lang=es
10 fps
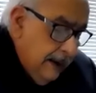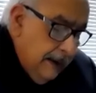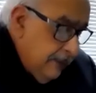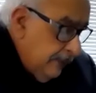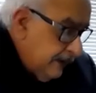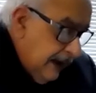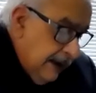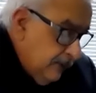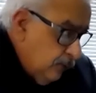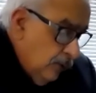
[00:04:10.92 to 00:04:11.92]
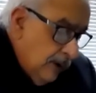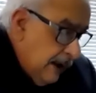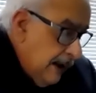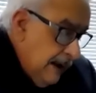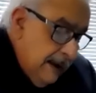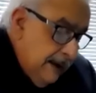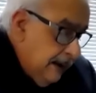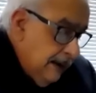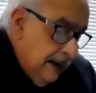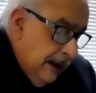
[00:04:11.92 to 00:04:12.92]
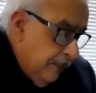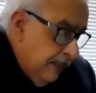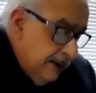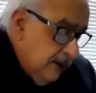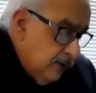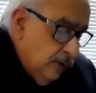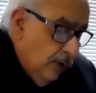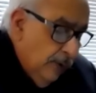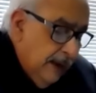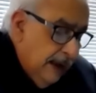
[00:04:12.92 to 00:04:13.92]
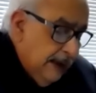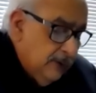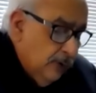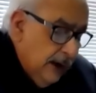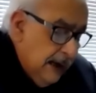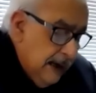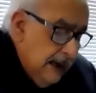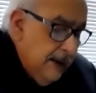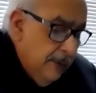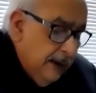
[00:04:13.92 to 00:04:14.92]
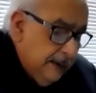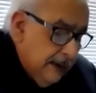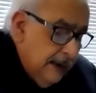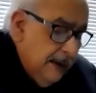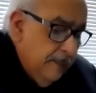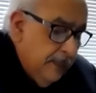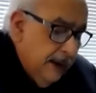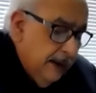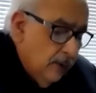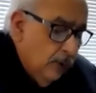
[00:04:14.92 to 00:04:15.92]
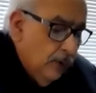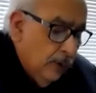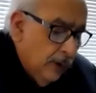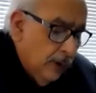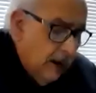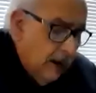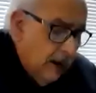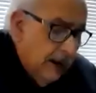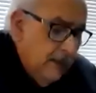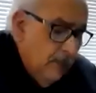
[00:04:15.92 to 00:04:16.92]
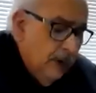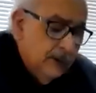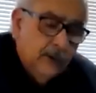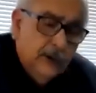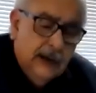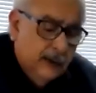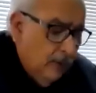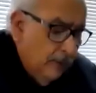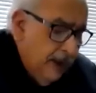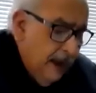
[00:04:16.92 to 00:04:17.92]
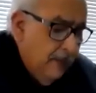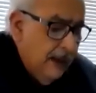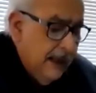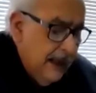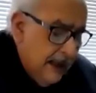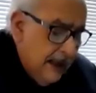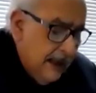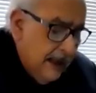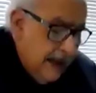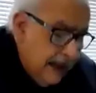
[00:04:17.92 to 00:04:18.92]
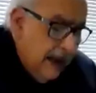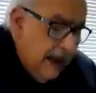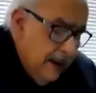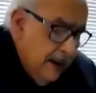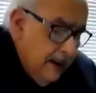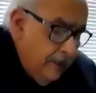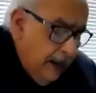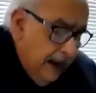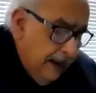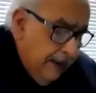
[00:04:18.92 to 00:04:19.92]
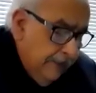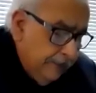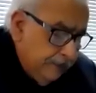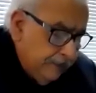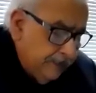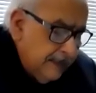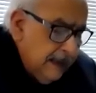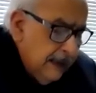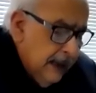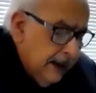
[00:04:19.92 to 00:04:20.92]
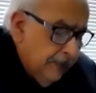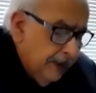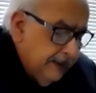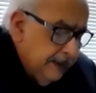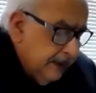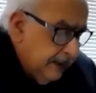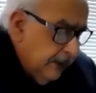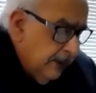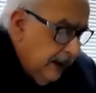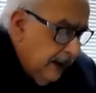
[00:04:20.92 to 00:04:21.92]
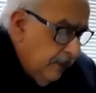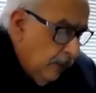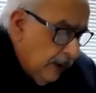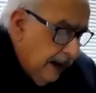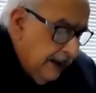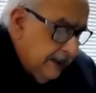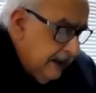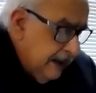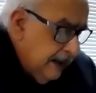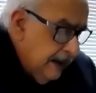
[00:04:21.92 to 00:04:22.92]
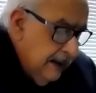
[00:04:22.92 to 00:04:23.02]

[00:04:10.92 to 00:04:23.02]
Sexto, que la petición de elecciones libres y limpias con organismos electorales confiables es clave para la representatividad democrática.